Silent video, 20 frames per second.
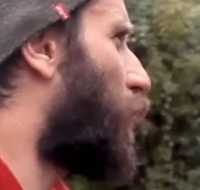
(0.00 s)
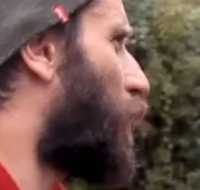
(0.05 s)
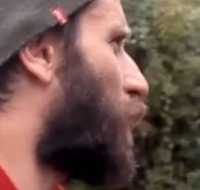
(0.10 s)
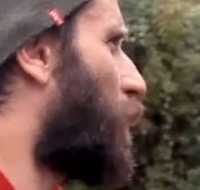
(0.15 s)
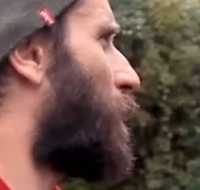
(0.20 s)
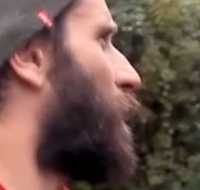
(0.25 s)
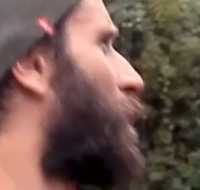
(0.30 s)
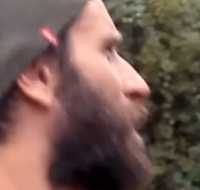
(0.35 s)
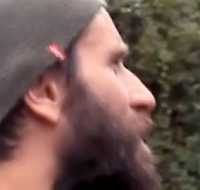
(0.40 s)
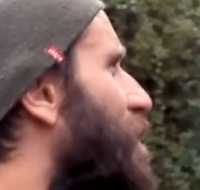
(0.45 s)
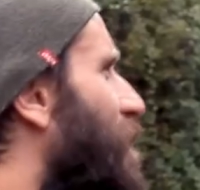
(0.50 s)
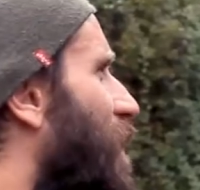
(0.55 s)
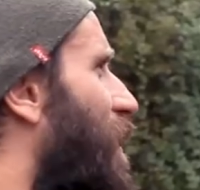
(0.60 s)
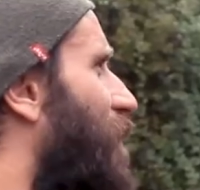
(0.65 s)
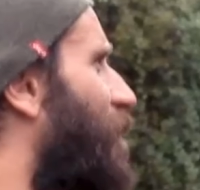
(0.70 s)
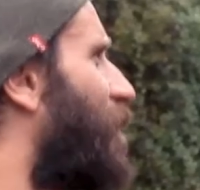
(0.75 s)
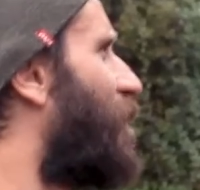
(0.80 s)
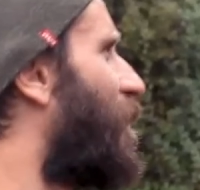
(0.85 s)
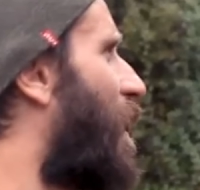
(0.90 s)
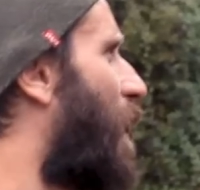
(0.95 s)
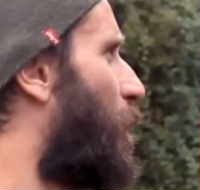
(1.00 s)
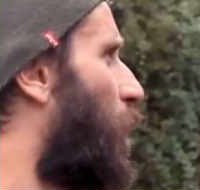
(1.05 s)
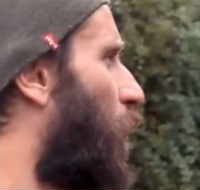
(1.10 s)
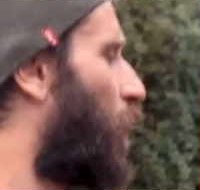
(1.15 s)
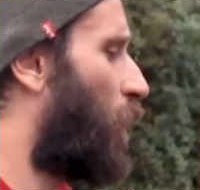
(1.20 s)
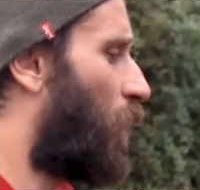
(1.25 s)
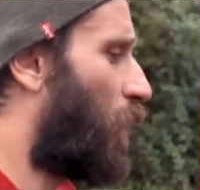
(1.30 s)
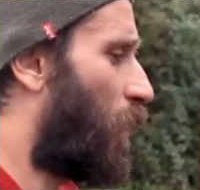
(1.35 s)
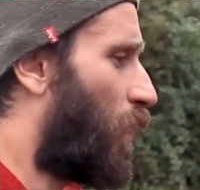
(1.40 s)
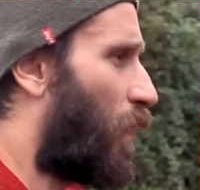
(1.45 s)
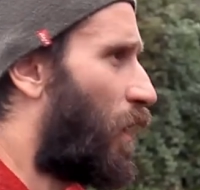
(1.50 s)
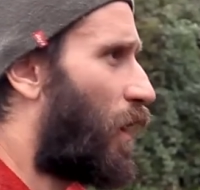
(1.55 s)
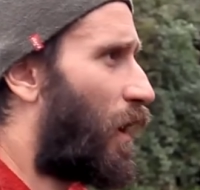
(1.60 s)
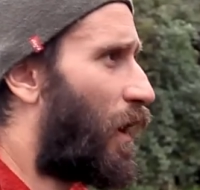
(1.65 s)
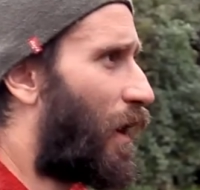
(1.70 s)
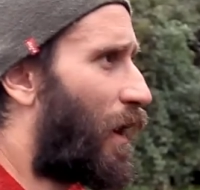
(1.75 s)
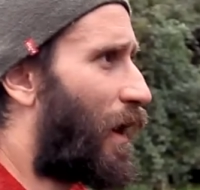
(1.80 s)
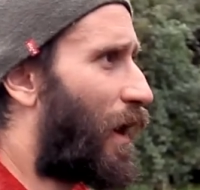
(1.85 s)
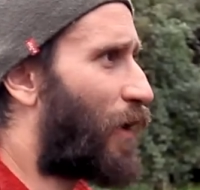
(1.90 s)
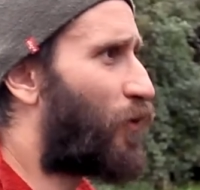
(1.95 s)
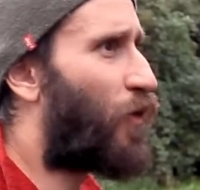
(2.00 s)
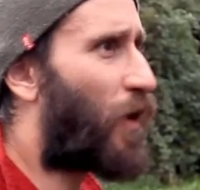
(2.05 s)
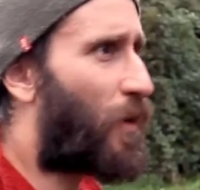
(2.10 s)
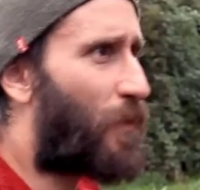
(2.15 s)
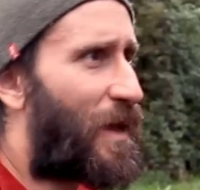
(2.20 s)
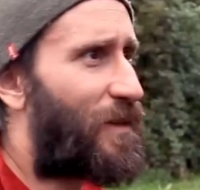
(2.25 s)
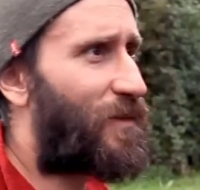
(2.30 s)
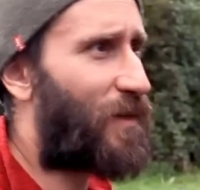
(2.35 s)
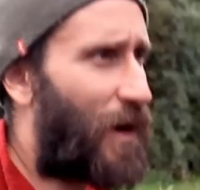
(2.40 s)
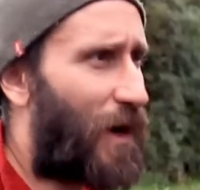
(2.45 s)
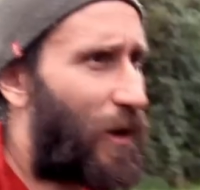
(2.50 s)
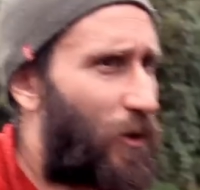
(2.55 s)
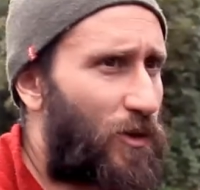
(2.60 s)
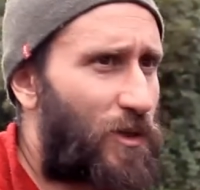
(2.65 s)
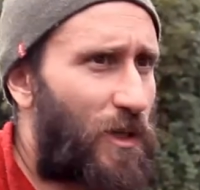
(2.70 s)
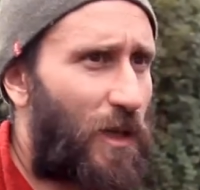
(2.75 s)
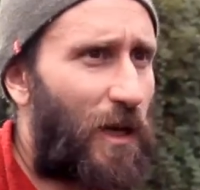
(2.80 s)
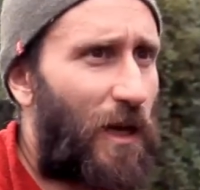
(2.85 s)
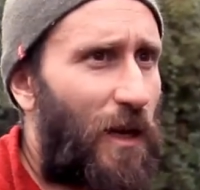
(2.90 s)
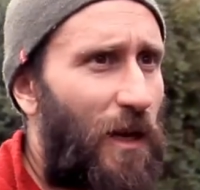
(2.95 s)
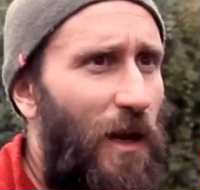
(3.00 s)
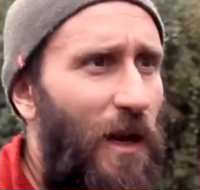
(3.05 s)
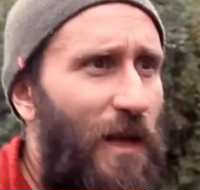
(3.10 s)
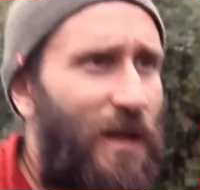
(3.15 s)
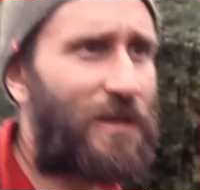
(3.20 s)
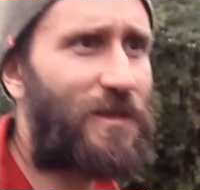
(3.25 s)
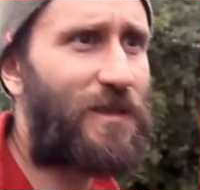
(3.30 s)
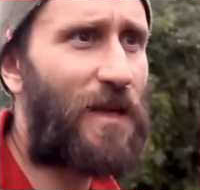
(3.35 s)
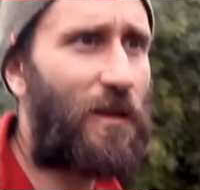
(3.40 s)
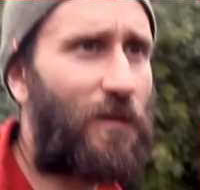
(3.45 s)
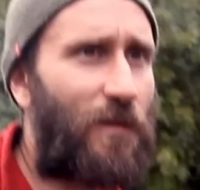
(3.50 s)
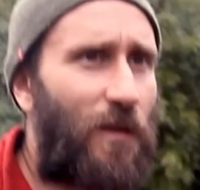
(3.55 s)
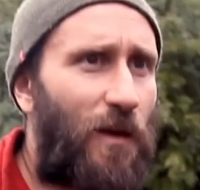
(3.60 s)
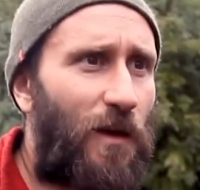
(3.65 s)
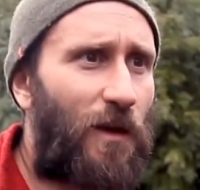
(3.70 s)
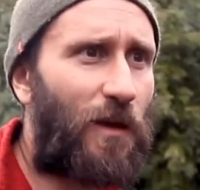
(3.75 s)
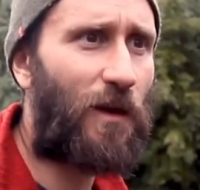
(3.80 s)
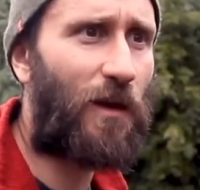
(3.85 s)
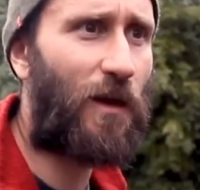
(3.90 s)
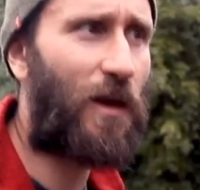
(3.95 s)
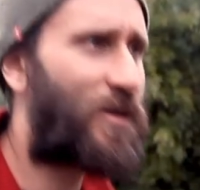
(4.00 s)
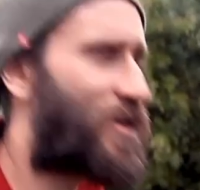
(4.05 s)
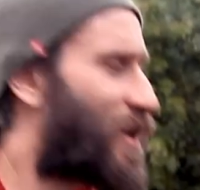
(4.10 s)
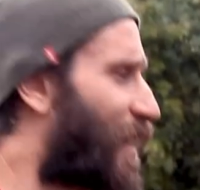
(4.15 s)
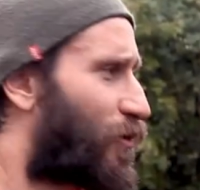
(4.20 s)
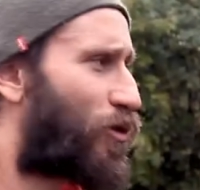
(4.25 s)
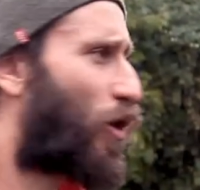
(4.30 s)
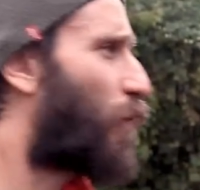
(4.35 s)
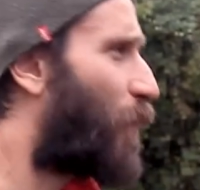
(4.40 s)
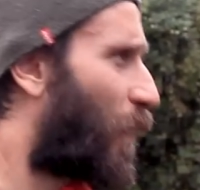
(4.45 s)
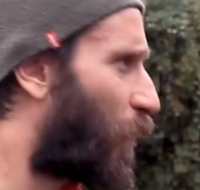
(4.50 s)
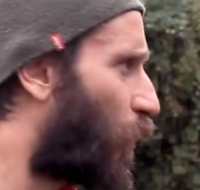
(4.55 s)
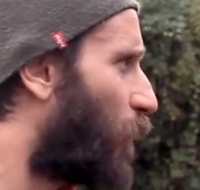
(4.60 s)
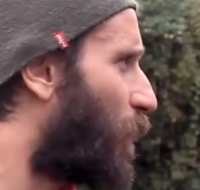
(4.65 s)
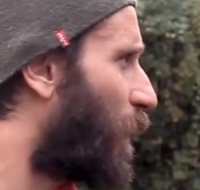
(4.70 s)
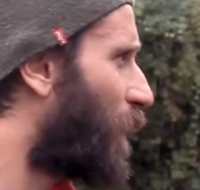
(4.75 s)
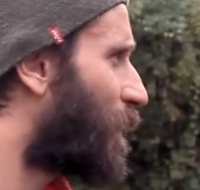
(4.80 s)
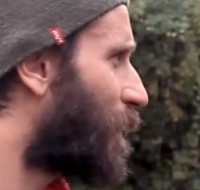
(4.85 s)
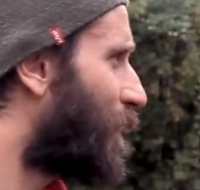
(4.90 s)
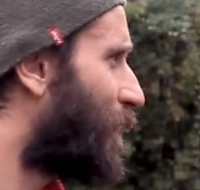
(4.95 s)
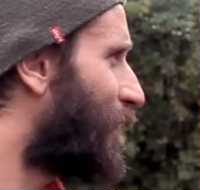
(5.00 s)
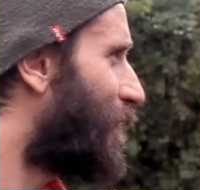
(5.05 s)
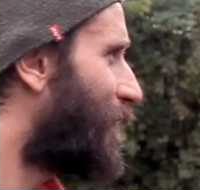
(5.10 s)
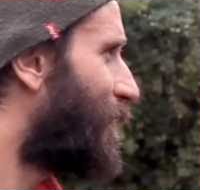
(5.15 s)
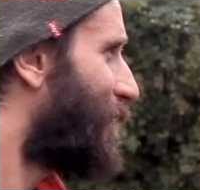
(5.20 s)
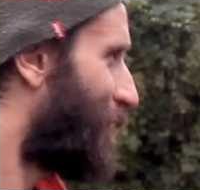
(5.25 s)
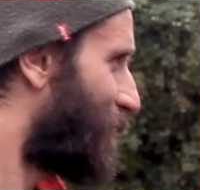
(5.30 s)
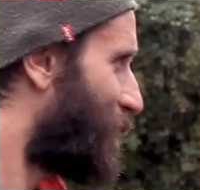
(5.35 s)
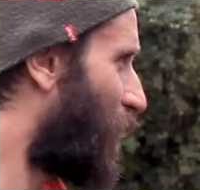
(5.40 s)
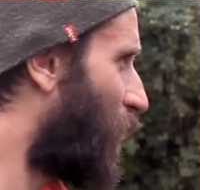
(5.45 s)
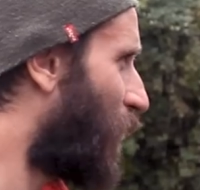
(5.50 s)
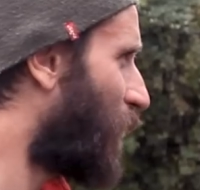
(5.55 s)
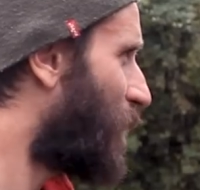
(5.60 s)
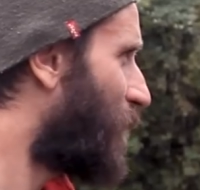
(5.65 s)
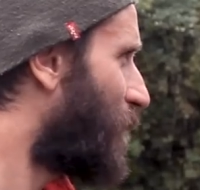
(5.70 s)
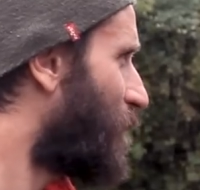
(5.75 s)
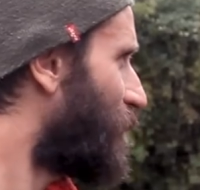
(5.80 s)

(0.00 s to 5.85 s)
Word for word: Normalmente arrivavamo eh, a dover mettere le cose nelle cassette e c'era troppa roba, no?